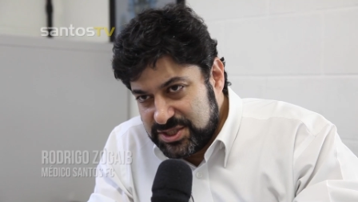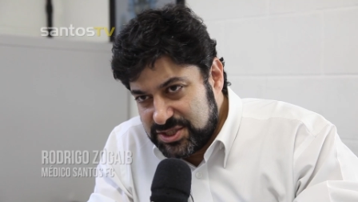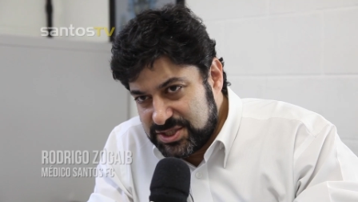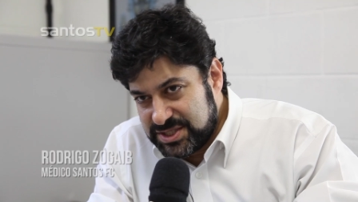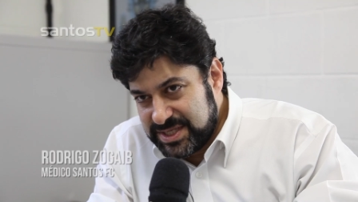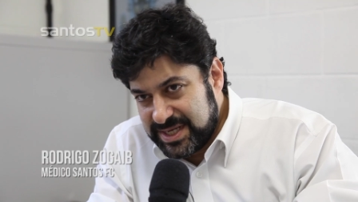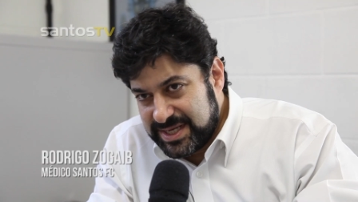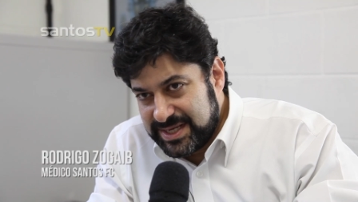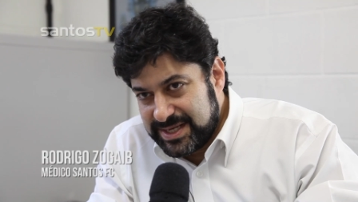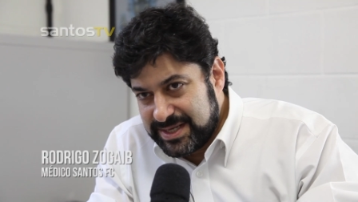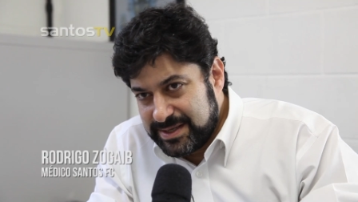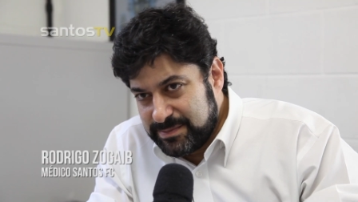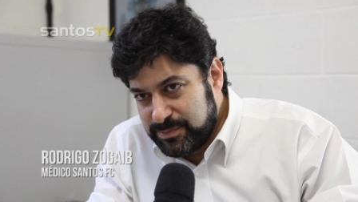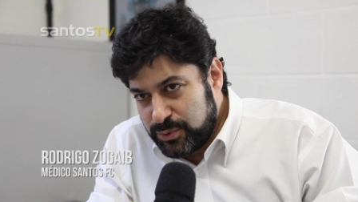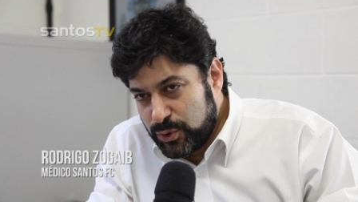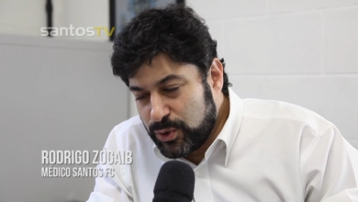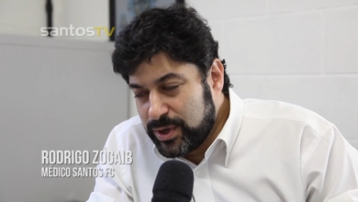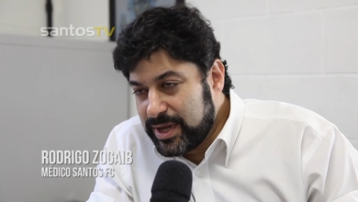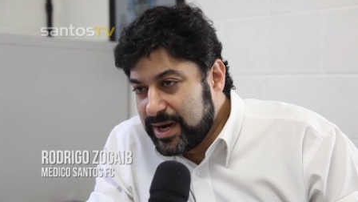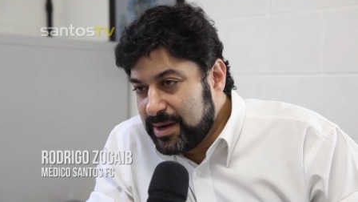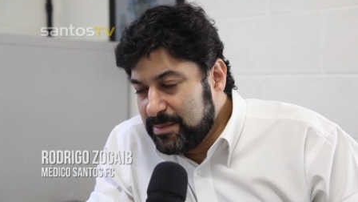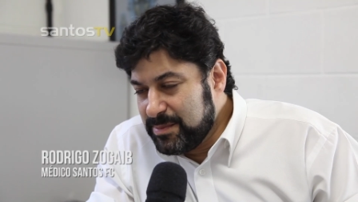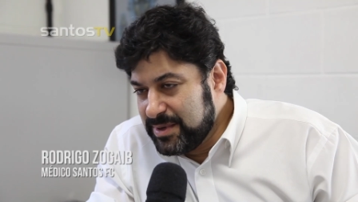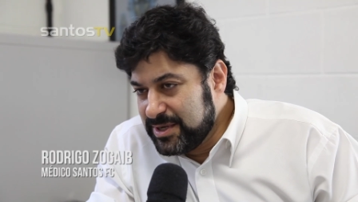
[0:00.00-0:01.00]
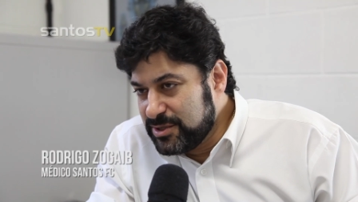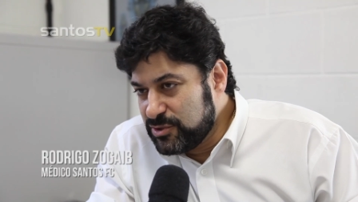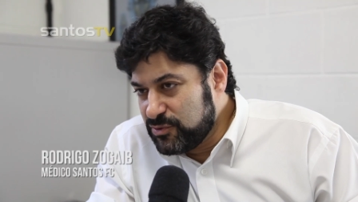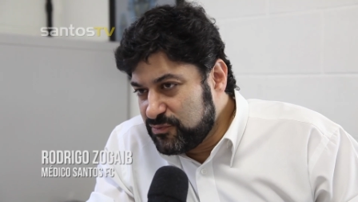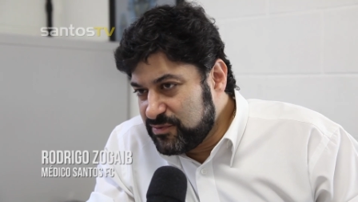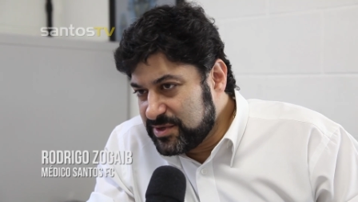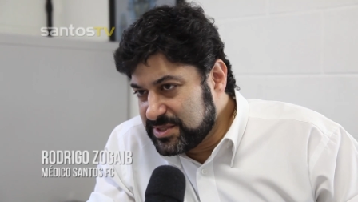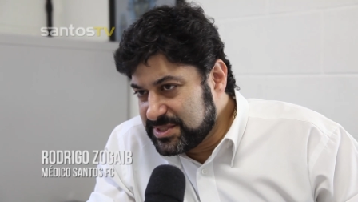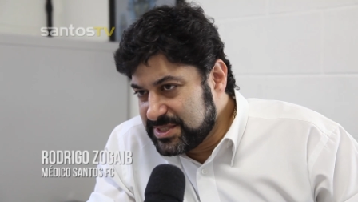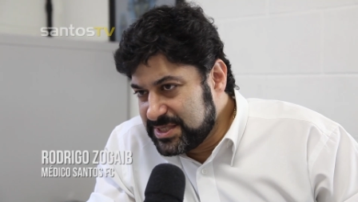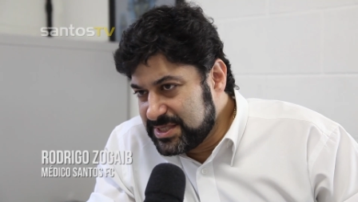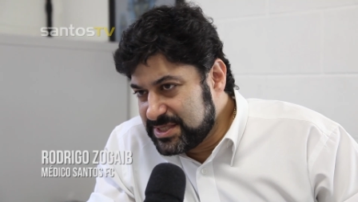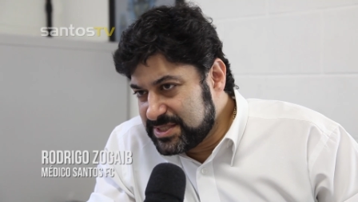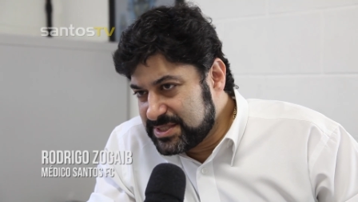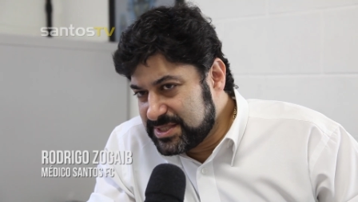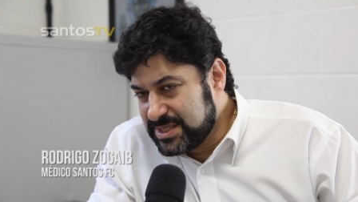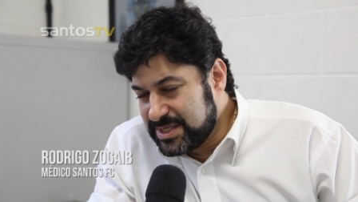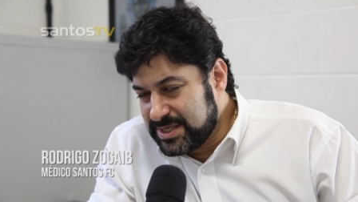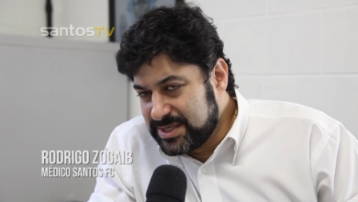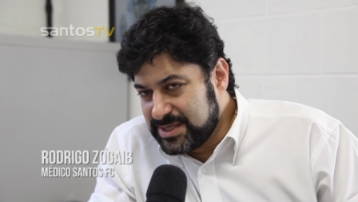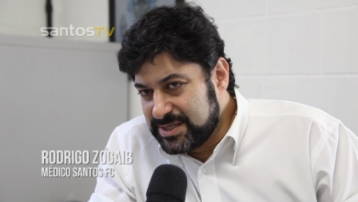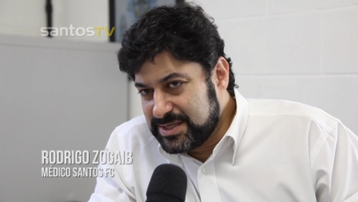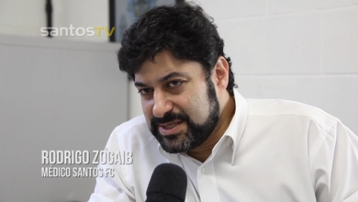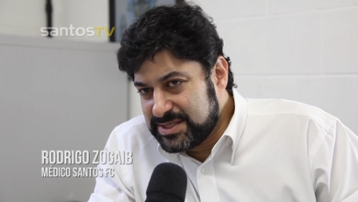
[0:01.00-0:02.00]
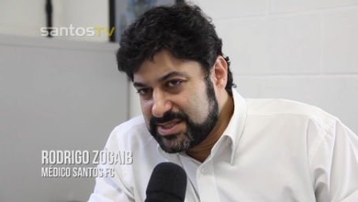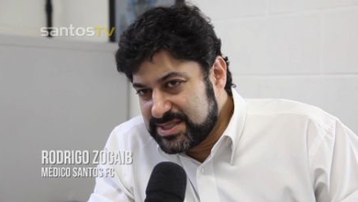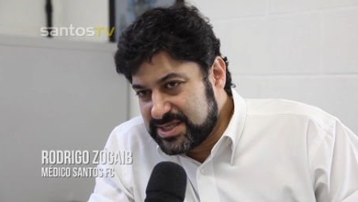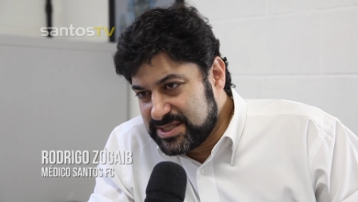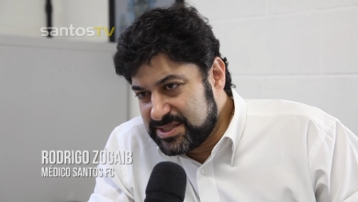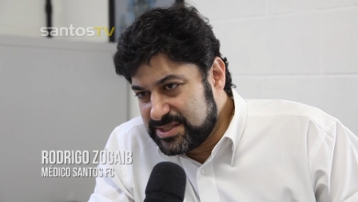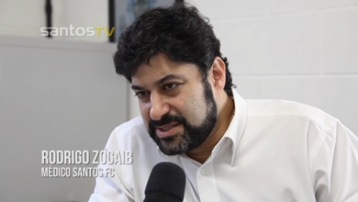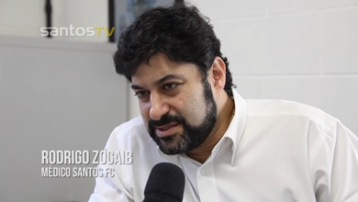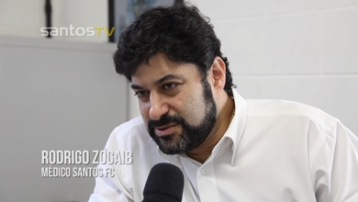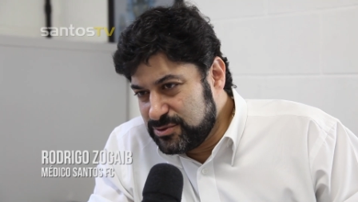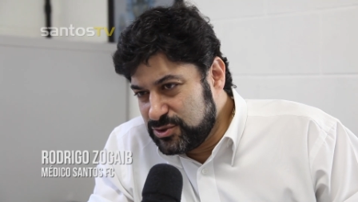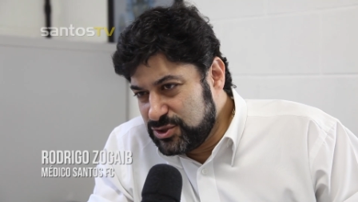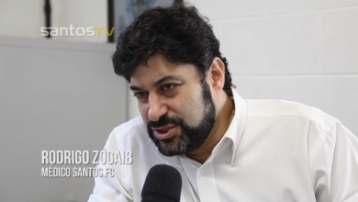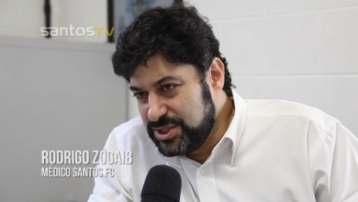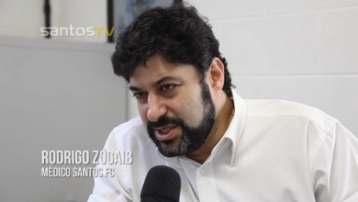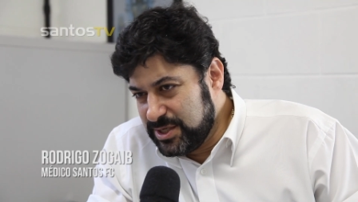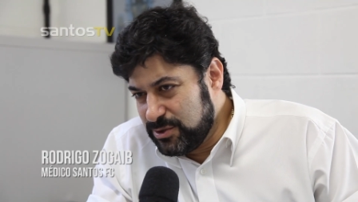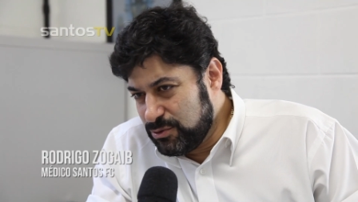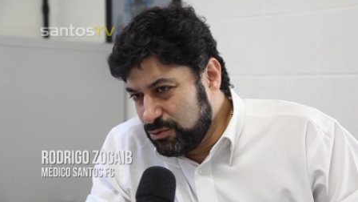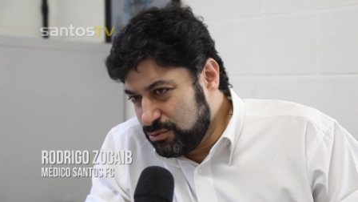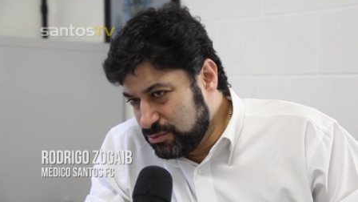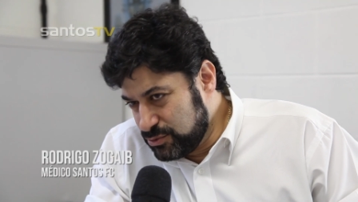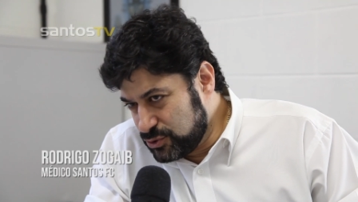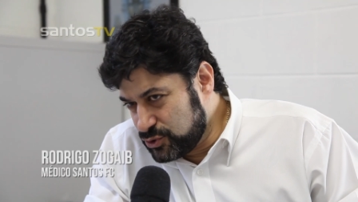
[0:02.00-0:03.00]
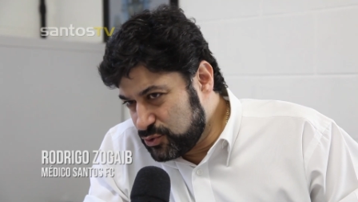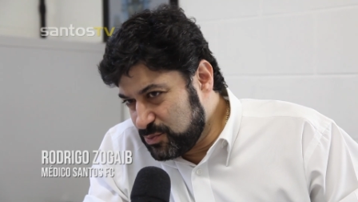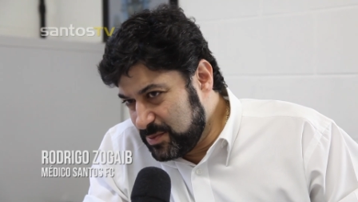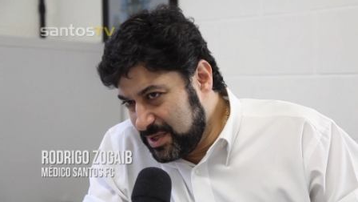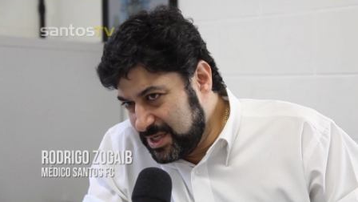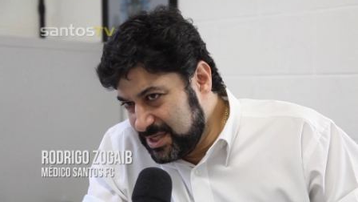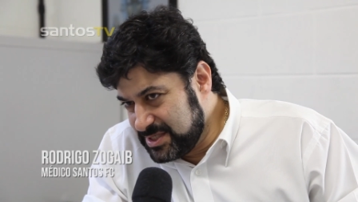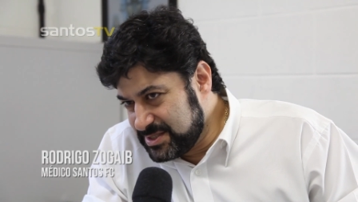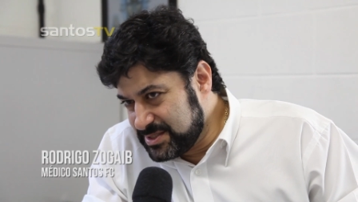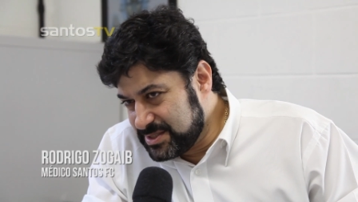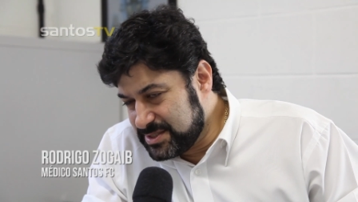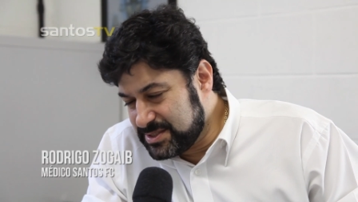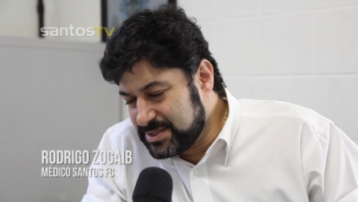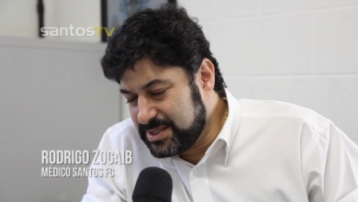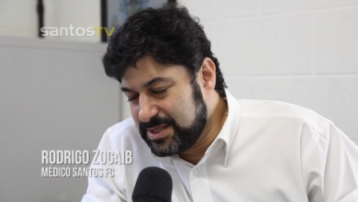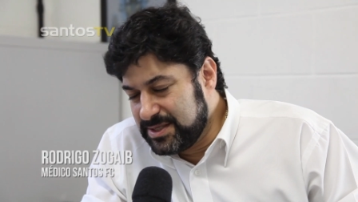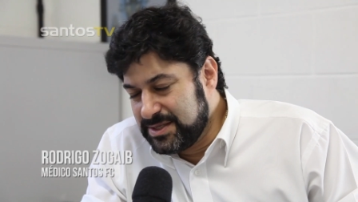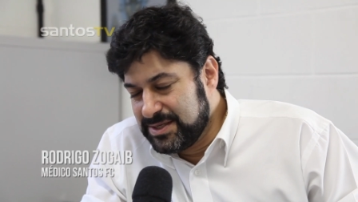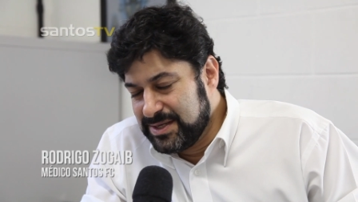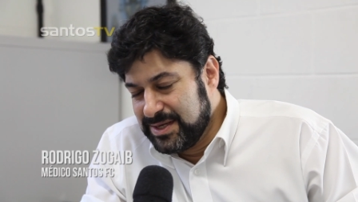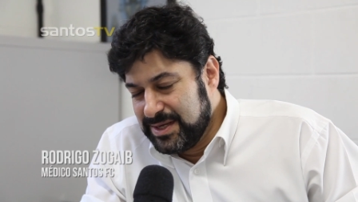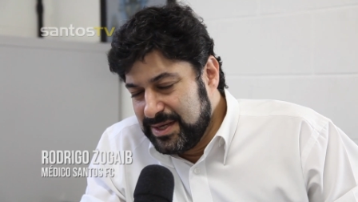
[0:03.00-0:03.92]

está programando fazer essa, essa cirurgia há alguns meses, né?